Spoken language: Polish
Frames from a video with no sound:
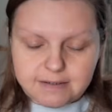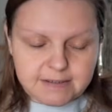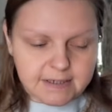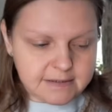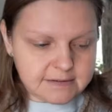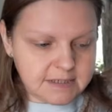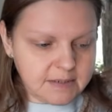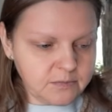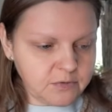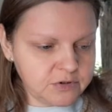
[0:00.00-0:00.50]
tak
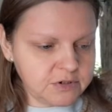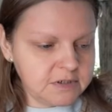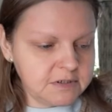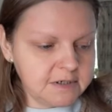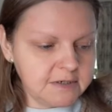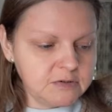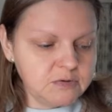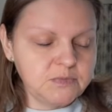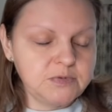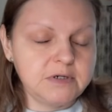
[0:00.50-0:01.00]
samo i
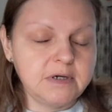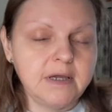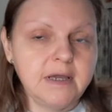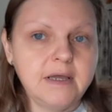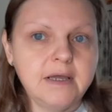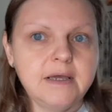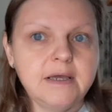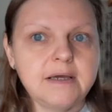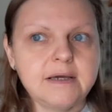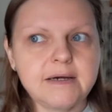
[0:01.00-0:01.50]
nie lubi
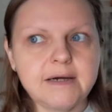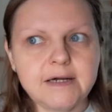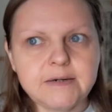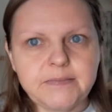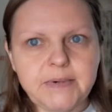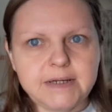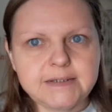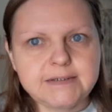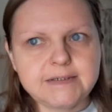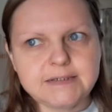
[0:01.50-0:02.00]

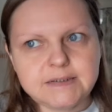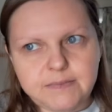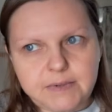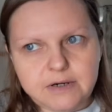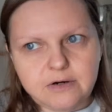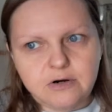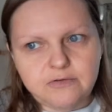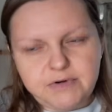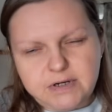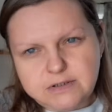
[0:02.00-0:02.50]
herbaty
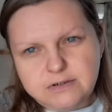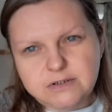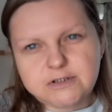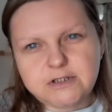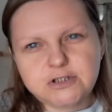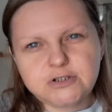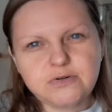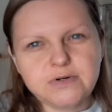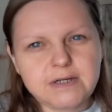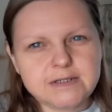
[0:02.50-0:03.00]
smakowej. No
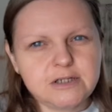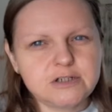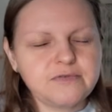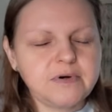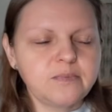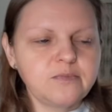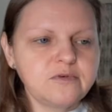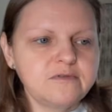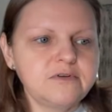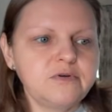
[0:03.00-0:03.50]
zresztą ja też
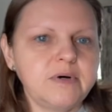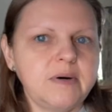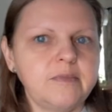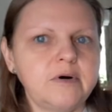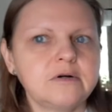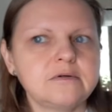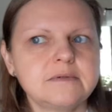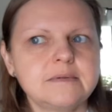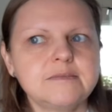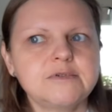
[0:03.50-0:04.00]
Wam mówiłam
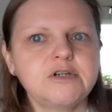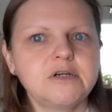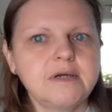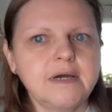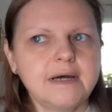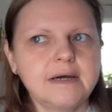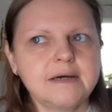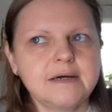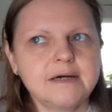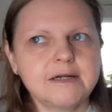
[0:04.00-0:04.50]
o tym, że
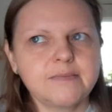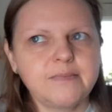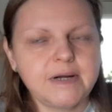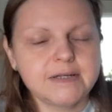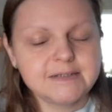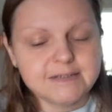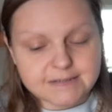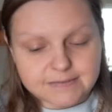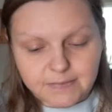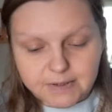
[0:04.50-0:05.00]
ja
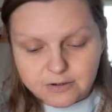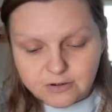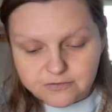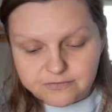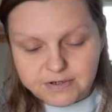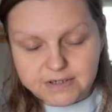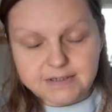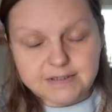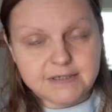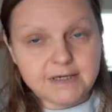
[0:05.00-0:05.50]
herbaty
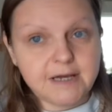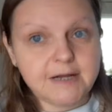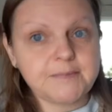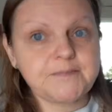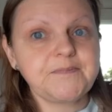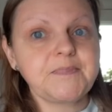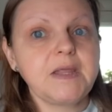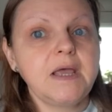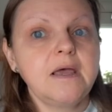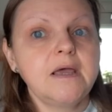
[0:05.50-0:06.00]
smakowej nie,
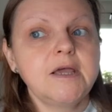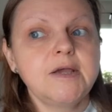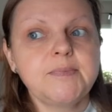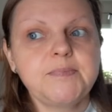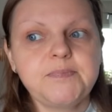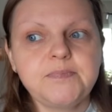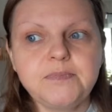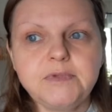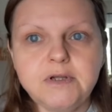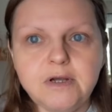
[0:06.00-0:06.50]

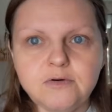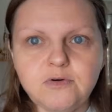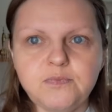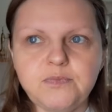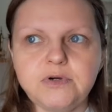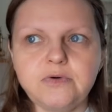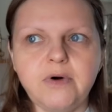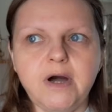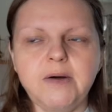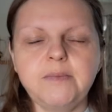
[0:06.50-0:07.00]
nie
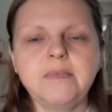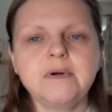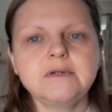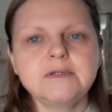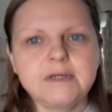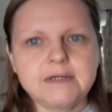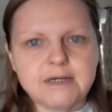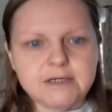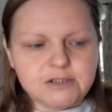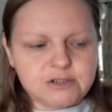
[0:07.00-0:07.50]
lubiłam,
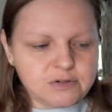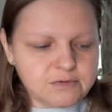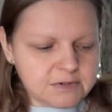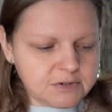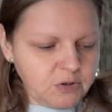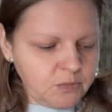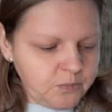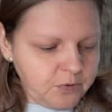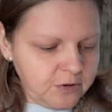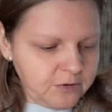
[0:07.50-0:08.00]
teraz się z
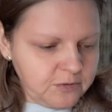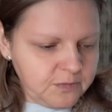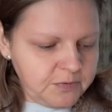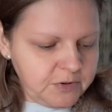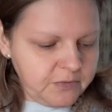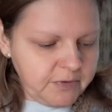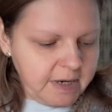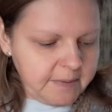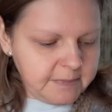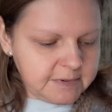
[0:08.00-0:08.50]
nią
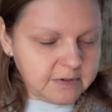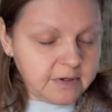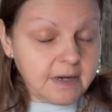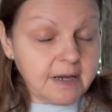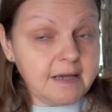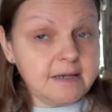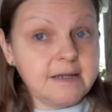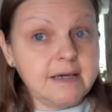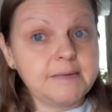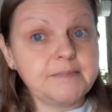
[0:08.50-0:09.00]
polubiłam, no
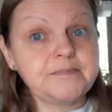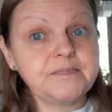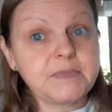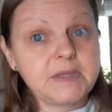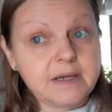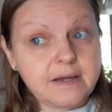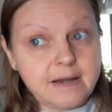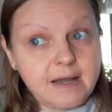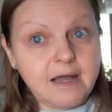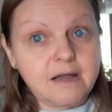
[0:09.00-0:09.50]
ale
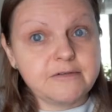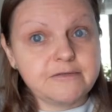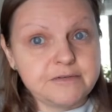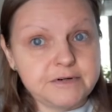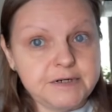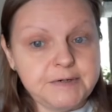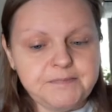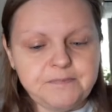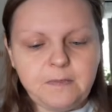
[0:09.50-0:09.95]
kawy